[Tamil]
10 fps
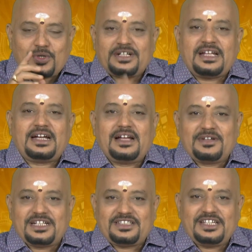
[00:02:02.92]
கொண்ட
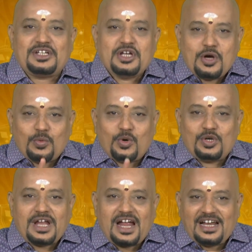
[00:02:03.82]
இளவரசி
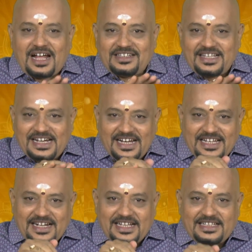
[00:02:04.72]
ஒரு நாள் அந்த
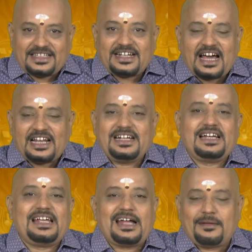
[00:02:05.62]
இளைஞனை தன்
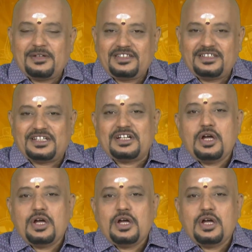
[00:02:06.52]
அருகிலே அமைத்து